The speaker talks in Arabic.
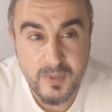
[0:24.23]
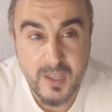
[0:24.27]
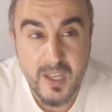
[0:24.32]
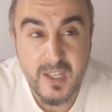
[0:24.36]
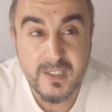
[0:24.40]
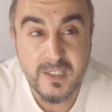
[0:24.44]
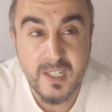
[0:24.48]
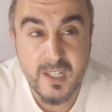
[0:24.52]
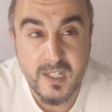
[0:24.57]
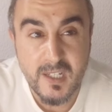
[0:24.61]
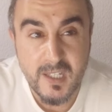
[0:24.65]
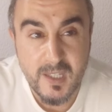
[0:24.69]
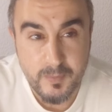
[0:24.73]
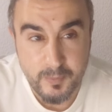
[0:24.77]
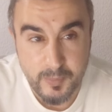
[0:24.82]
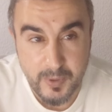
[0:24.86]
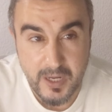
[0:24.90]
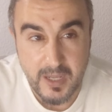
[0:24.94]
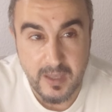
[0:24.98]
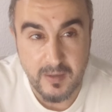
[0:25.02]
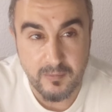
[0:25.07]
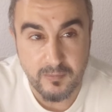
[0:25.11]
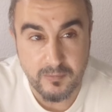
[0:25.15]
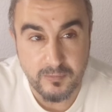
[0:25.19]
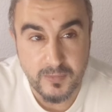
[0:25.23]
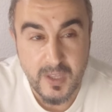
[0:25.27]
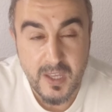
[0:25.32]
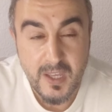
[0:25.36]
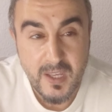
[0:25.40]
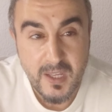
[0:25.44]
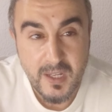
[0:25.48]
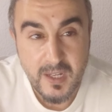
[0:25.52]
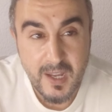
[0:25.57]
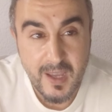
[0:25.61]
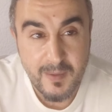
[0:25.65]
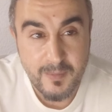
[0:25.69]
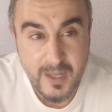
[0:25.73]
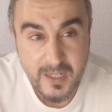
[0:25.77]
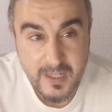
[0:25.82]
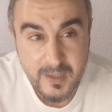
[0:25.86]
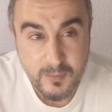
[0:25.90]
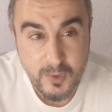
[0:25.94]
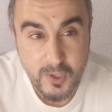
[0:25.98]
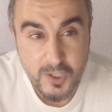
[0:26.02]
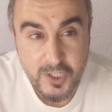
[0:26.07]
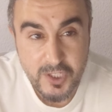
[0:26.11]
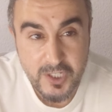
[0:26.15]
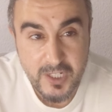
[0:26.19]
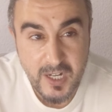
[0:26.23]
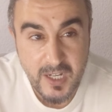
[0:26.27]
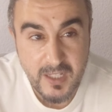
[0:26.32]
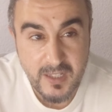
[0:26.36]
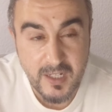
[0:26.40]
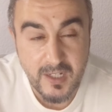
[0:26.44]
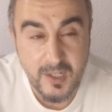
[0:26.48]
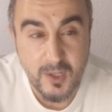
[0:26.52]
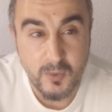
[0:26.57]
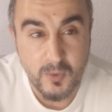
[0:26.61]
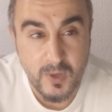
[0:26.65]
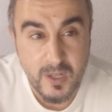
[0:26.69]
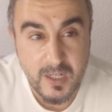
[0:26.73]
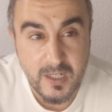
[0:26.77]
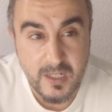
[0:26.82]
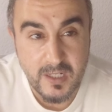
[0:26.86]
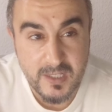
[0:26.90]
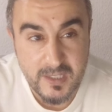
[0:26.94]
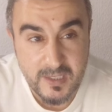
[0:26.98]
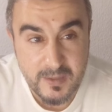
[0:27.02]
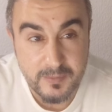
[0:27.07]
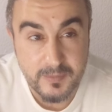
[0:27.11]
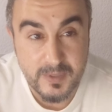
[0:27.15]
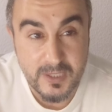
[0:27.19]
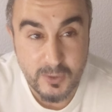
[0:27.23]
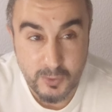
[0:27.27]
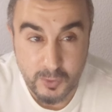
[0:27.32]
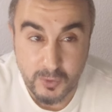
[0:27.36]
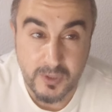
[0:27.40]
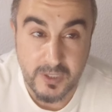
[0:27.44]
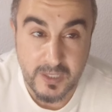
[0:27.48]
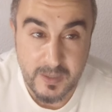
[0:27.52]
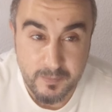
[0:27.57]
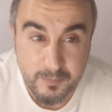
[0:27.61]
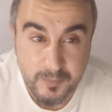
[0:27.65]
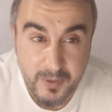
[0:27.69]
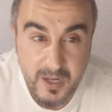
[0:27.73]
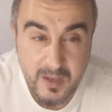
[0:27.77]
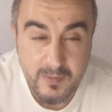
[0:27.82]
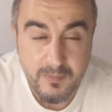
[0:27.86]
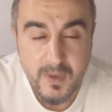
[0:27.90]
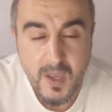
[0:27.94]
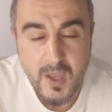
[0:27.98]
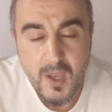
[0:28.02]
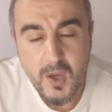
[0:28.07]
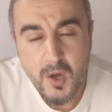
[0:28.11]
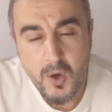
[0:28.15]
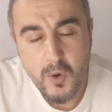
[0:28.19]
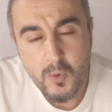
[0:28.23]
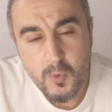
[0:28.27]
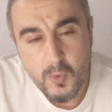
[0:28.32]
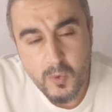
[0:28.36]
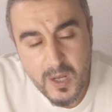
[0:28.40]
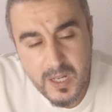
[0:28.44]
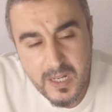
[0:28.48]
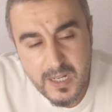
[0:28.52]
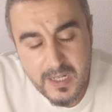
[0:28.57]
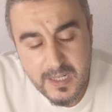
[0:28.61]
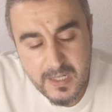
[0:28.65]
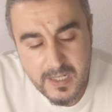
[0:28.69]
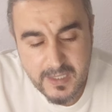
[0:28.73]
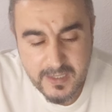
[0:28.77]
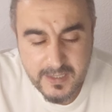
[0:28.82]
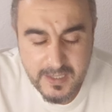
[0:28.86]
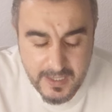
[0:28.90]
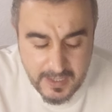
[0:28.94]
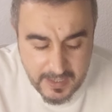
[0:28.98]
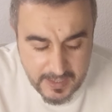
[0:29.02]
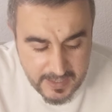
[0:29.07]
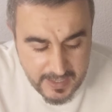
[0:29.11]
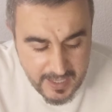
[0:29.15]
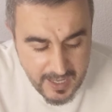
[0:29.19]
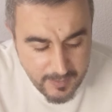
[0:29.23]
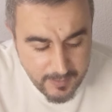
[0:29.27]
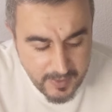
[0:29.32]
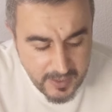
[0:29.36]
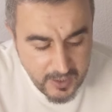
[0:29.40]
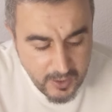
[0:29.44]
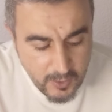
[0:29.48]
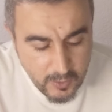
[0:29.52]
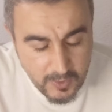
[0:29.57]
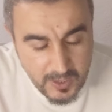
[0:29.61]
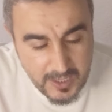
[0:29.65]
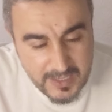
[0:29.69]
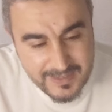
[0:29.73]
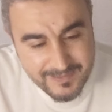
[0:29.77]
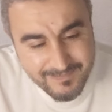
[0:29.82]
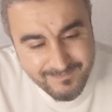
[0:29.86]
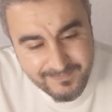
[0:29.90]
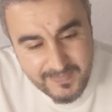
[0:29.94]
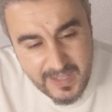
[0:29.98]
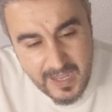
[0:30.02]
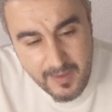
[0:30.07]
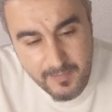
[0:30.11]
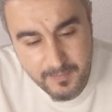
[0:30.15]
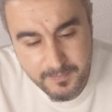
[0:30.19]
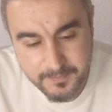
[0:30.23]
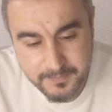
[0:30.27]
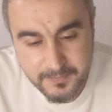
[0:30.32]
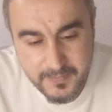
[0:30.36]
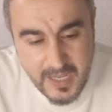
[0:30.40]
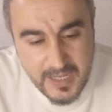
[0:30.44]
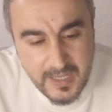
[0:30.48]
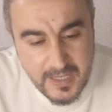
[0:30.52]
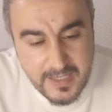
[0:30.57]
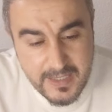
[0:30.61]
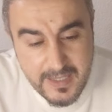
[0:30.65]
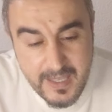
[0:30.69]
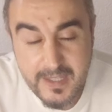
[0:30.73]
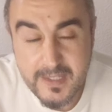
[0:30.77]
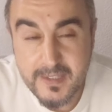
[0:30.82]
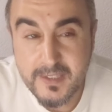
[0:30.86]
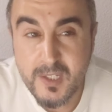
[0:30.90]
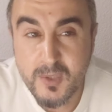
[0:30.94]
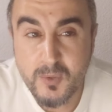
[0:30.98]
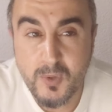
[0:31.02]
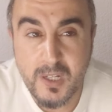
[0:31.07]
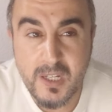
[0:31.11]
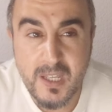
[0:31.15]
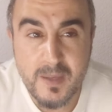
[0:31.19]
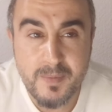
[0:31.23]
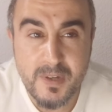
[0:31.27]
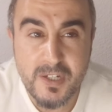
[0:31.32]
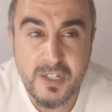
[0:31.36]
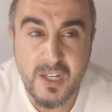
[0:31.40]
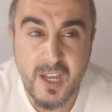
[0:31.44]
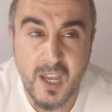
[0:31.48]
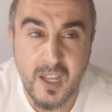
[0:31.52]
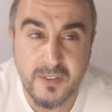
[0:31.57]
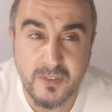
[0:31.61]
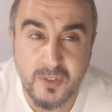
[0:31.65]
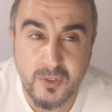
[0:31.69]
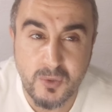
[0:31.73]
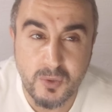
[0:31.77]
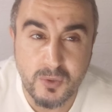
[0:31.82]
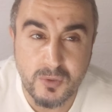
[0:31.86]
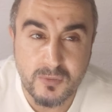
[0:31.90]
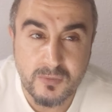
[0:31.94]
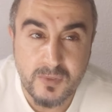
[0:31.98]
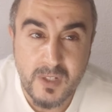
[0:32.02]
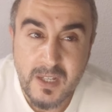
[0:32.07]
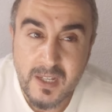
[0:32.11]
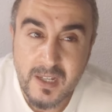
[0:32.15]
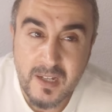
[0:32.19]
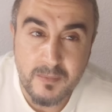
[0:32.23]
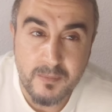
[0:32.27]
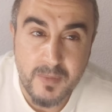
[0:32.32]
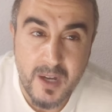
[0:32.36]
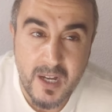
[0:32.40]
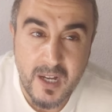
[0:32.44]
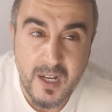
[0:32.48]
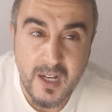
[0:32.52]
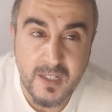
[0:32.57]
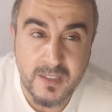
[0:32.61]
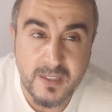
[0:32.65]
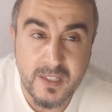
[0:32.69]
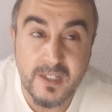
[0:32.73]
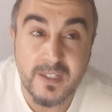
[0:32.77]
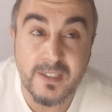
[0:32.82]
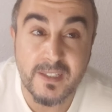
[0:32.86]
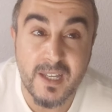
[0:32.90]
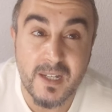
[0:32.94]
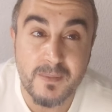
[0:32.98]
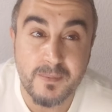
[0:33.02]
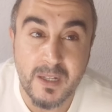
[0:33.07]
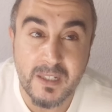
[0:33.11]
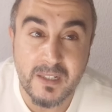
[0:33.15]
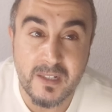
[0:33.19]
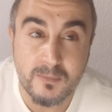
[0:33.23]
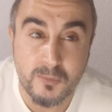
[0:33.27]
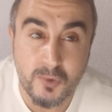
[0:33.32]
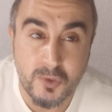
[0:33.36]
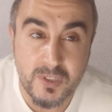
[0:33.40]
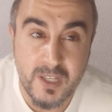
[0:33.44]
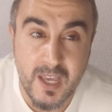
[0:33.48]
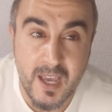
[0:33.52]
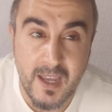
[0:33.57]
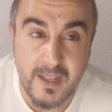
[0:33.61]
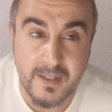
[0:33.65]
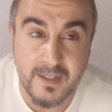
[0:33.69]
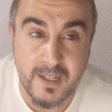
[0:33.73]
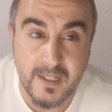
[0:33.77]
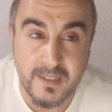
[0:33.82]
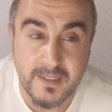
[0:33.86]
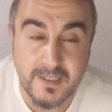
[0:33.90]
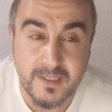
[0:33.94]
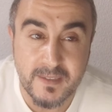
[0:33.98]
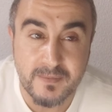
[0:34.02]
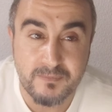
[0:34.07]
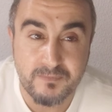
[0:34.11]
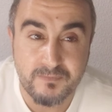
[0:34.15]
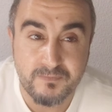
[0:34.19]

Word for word: 80% ديال ابريم نعم هذا المؤشر هذا الاخوان اللي سميتو ابريم هو اللي نعم الاخوان نعم كيديو عليه باش يحددوا المقادير ديال بعض المساعدات